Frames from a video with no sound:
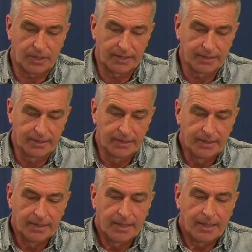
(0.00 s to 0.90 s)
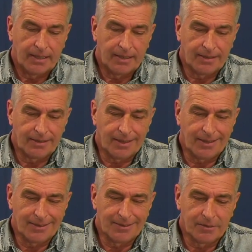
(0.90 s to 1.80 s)
vor eine, ein,
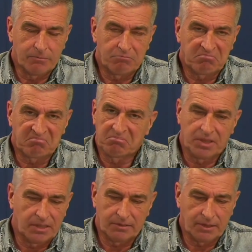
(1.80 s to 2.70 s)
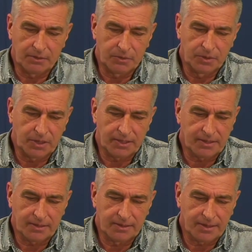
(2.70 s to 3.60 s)
ein ja,
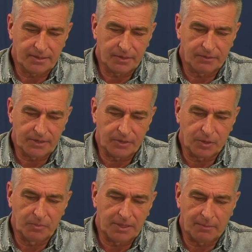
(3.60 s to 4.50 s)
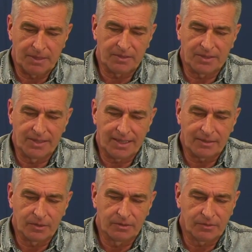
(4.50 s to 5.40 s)
Naturrechtsgesetz oder was auch immer, haben also
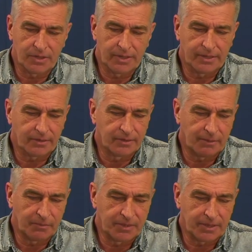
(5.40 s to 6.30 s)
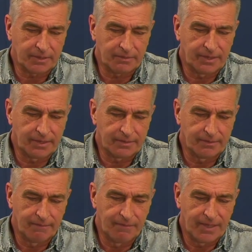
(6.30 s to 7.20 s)
Ladungen verschickt und haben gesagt, wer,
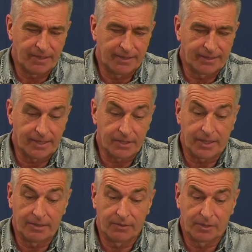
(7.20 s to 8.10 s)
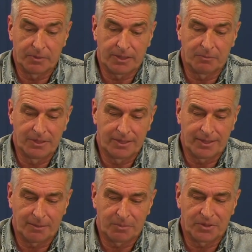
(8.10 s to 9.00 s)
wer nicht erscheint, wird mit der
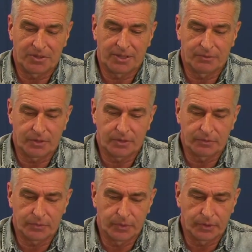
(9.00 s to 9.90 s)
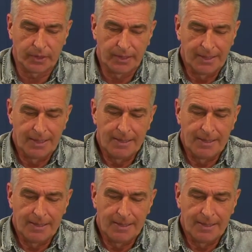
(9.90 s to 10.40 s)
Militärpolizei vorgeführt